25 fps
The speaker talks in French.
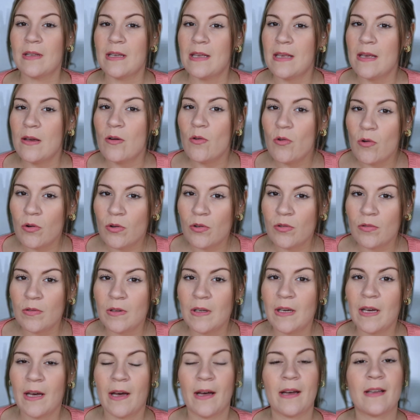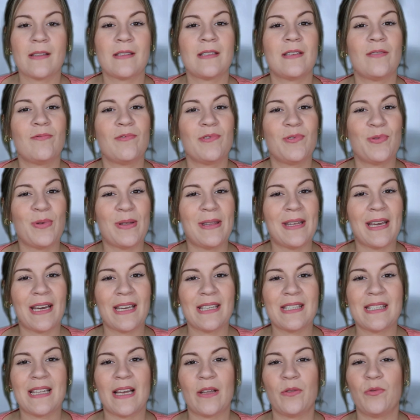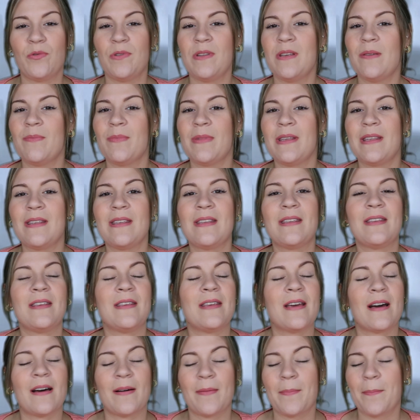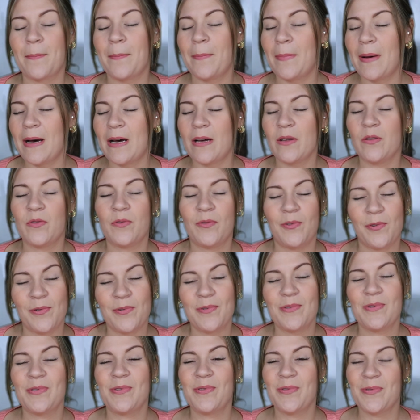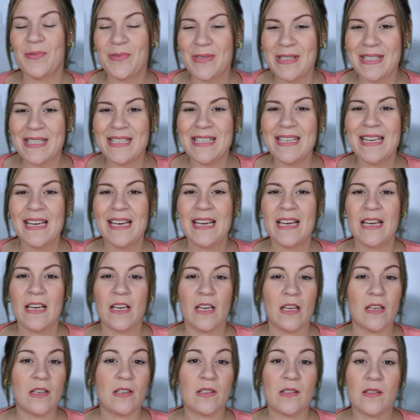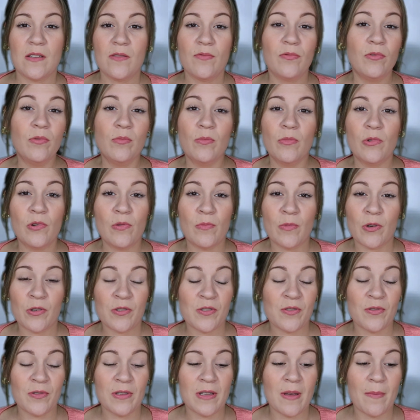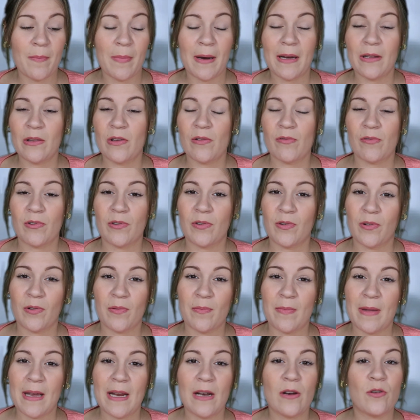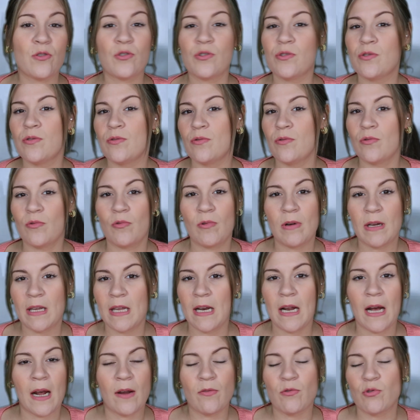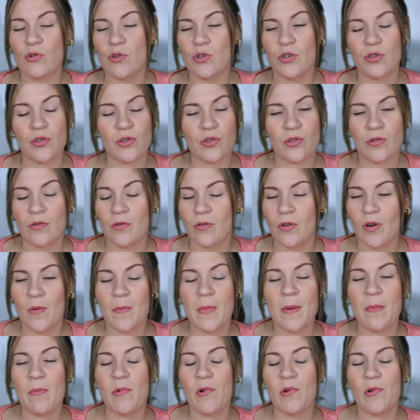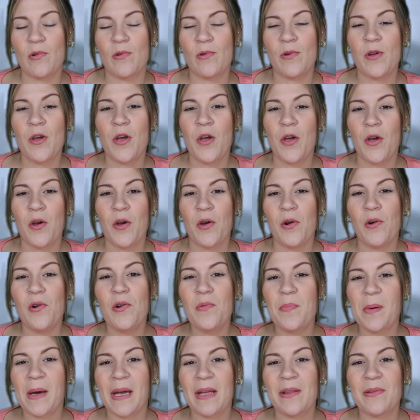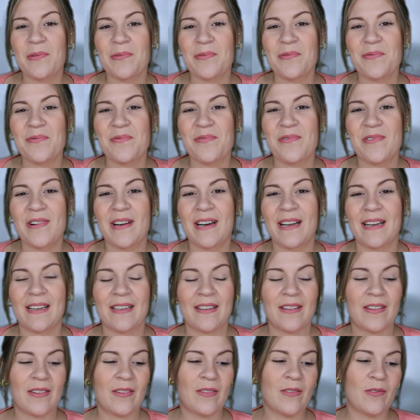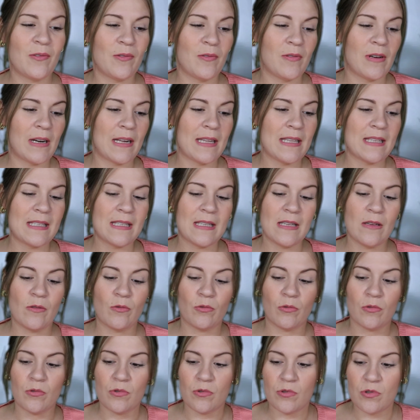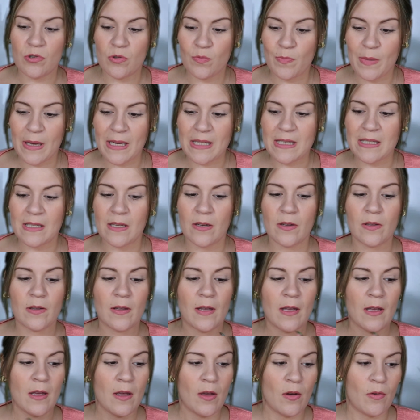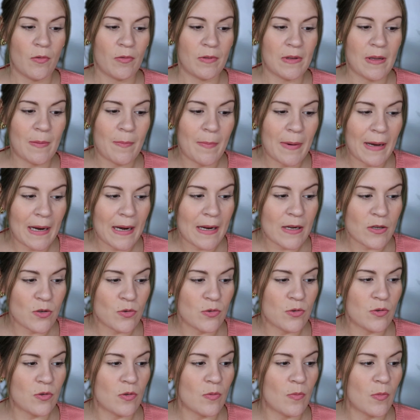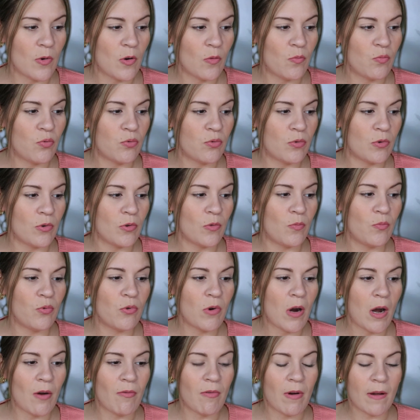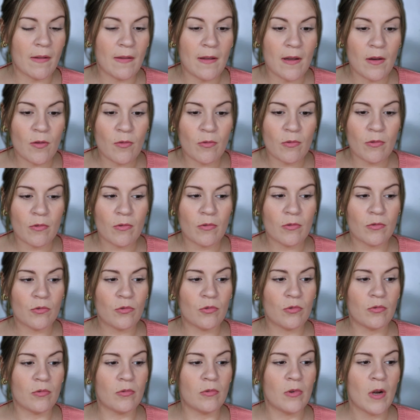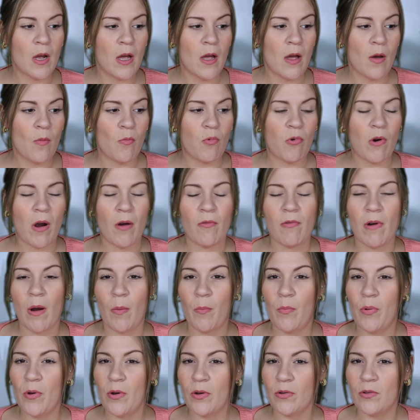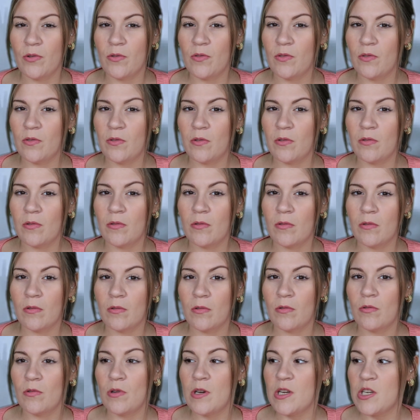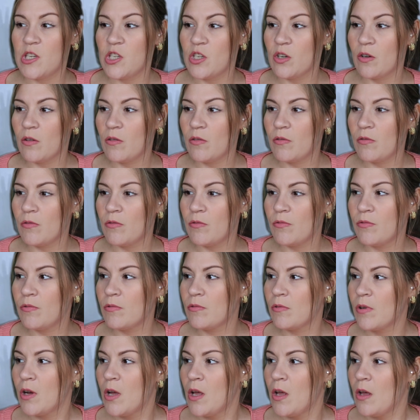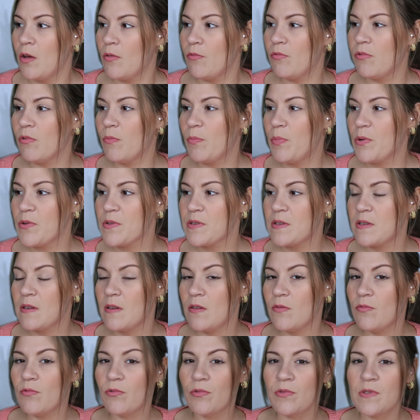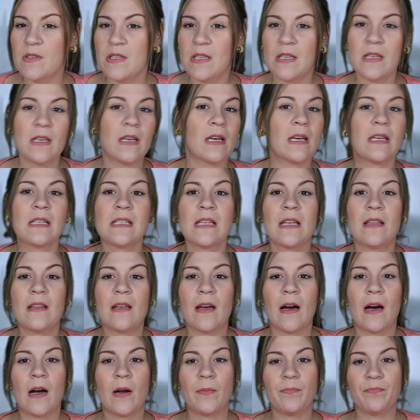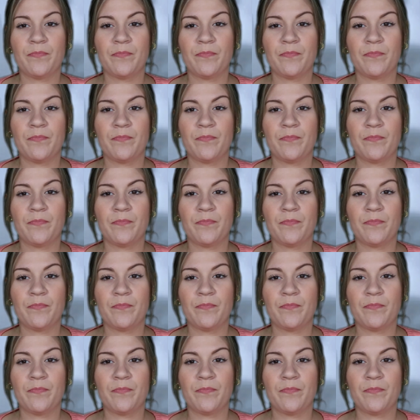n'ayez aucune crainte. Si vous souhaitez rester anonyme, il n'y a pas de souci. Et si vous ne me le mentionnez pas dans votre mail, je, quoi qu'il arrive, je change quand même le, le prénom. Voilà. Donc voilà, ici on ne juge personne, on n'est pas là justement pour, pour avoir des hontes ou pour avoir peur de ce que les gens vont, vont penser, vont dire, etc.